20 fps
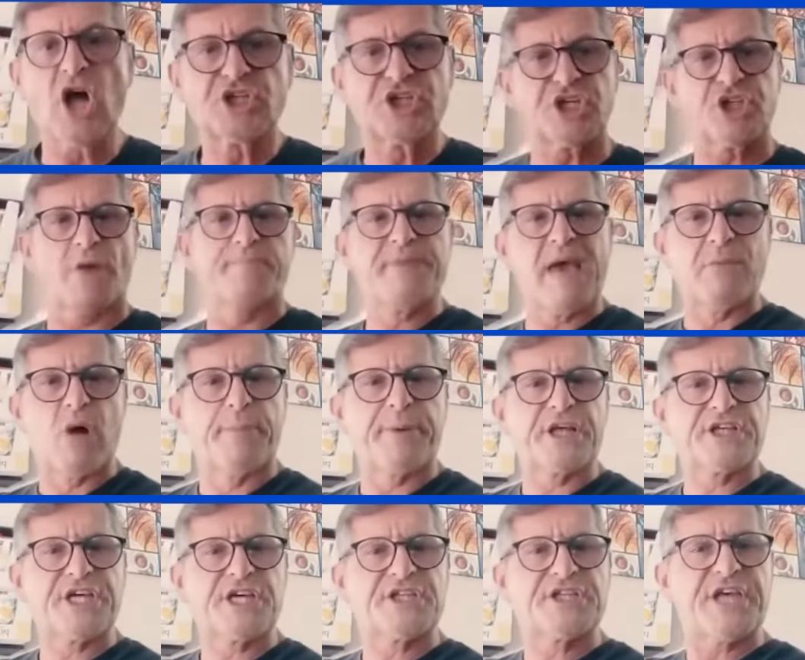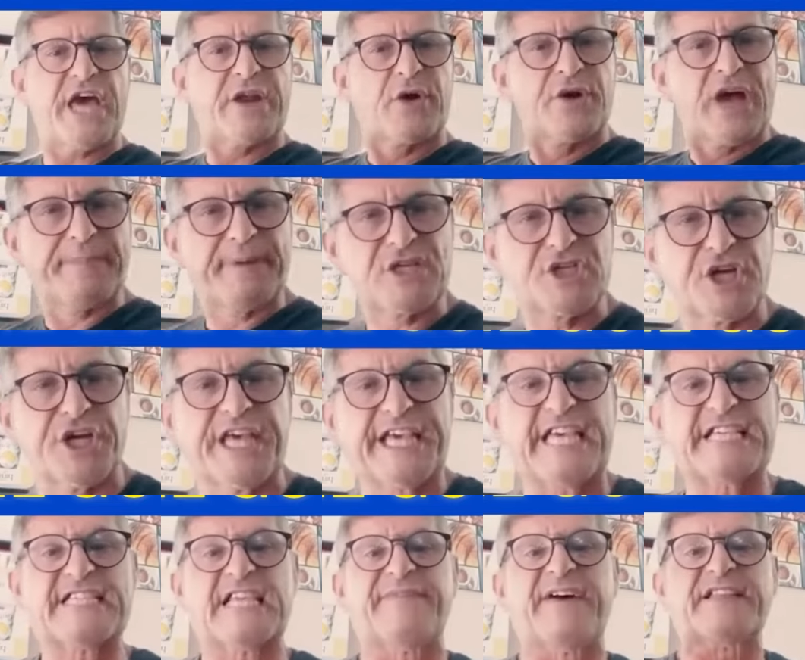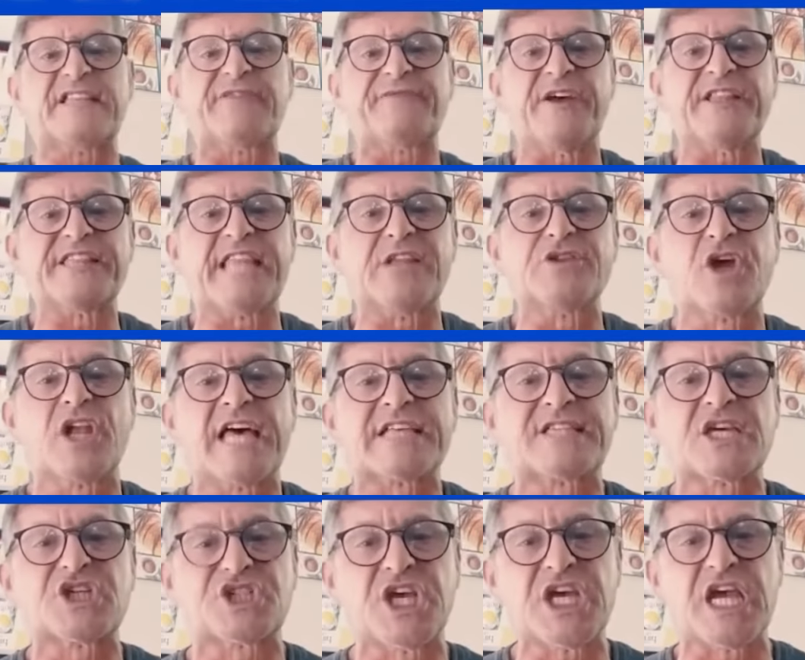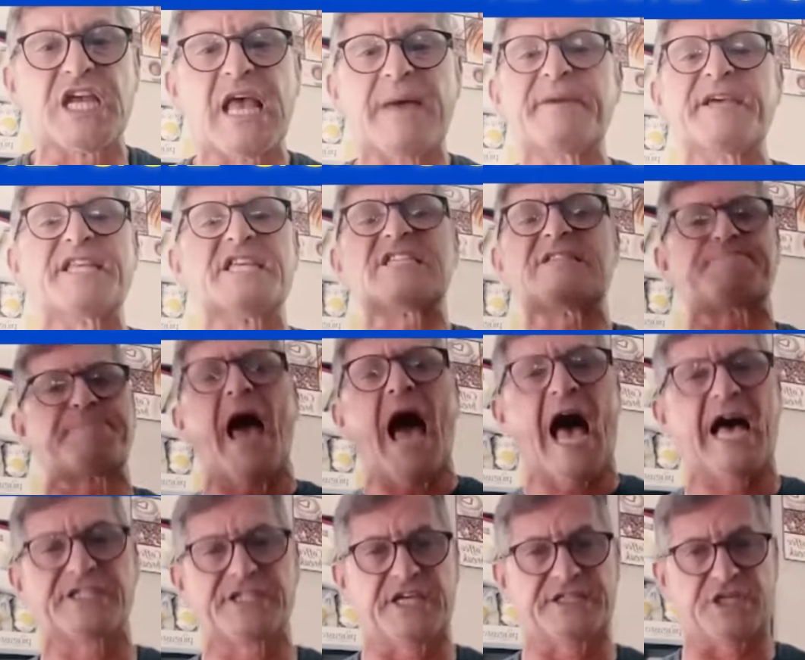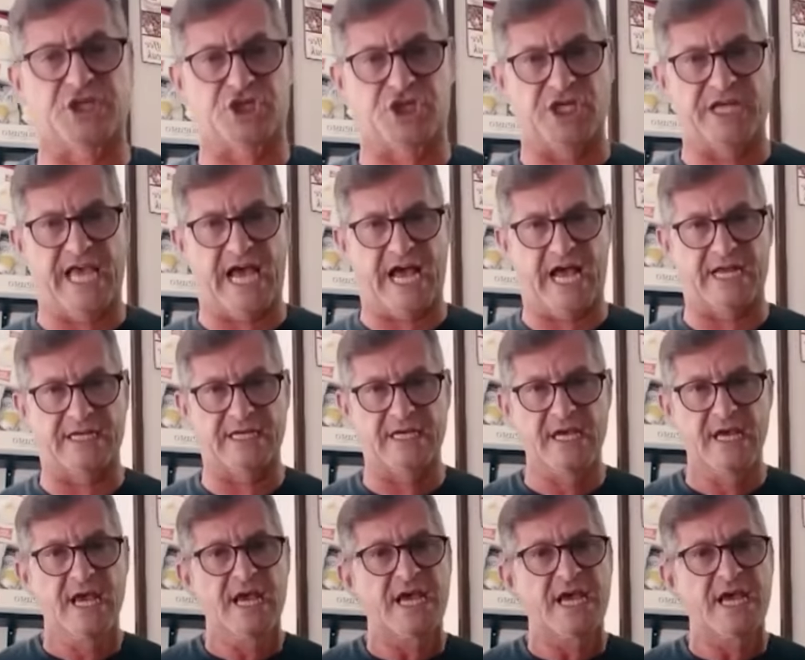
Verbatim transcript: Oggi dobbiamo processare una persona che stava difendendo la Sicilia, mi dispiace siciliani,